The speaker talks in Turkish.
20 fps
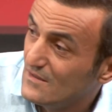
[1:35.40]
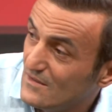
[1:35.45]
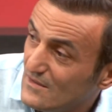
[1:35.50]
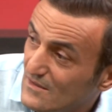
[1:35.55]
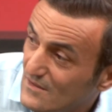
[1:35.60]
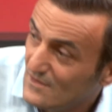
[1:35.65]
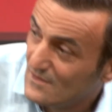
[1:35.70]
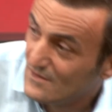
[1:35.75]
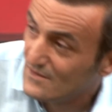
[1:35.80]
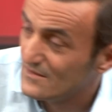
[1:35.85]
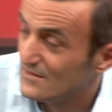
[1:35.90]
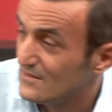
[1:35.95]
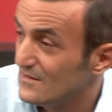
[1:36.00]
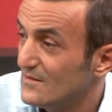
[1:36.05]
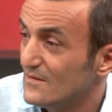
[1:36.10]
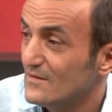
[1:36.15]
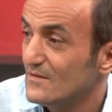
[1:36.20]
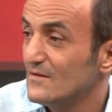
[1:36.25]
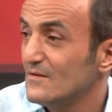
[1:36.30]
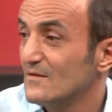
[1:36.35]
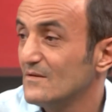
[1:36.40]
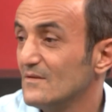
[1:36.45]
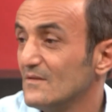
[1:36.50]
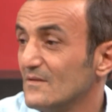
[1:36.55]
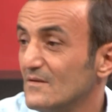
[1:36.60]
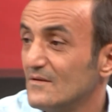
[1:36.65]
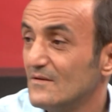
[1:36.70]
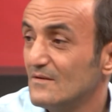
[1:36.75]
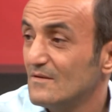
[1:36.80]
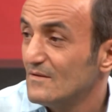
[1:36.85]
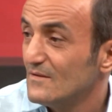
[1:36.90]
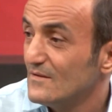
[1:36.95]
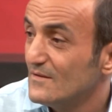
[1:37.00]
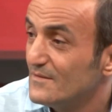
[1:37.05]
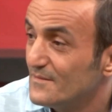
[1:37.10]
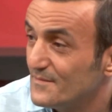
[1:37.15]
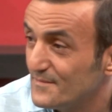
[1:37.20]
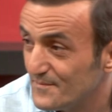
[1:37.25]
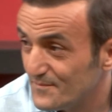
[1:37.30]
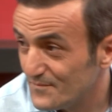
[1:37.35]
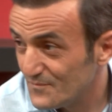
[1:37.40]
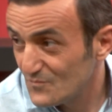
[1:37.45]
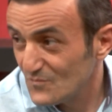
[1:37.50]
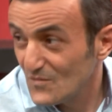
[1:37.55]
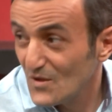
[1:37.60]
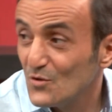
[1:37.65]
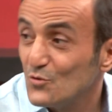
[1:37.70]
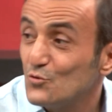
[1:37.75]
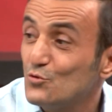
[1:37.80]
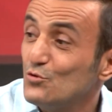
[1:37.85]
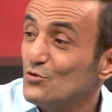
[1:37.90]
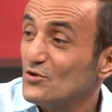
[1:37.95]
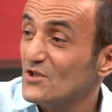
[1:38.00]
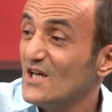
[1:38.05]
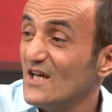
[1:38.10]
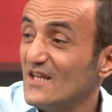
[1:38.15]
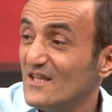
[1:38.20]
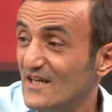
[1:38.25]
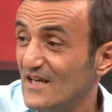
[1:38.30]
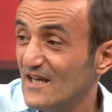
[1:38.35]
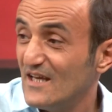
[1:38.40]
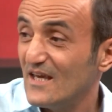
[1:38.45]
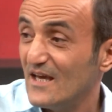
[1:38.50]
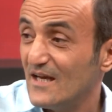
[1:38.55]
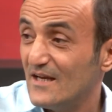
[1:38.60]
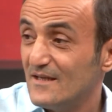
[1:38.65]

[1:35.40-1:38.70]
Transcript: Uzaya çıksaydın hangi gezegene giderdin? Dur kendine gel.